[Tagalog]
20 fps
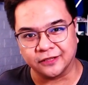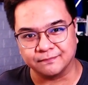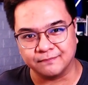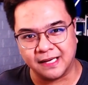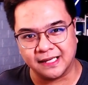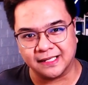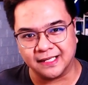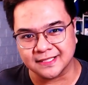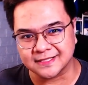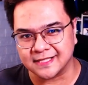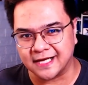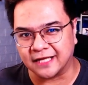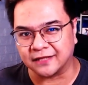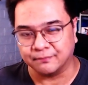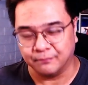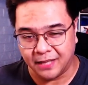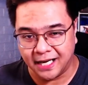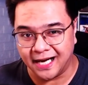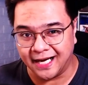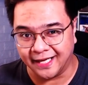Barracks at
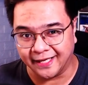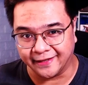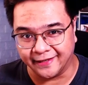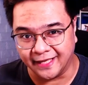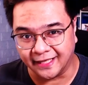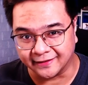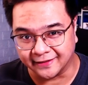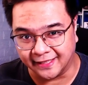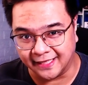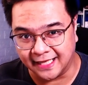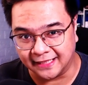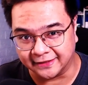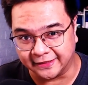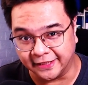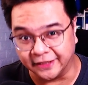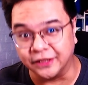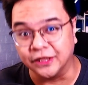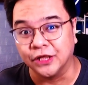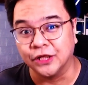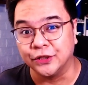ma-unlock na natin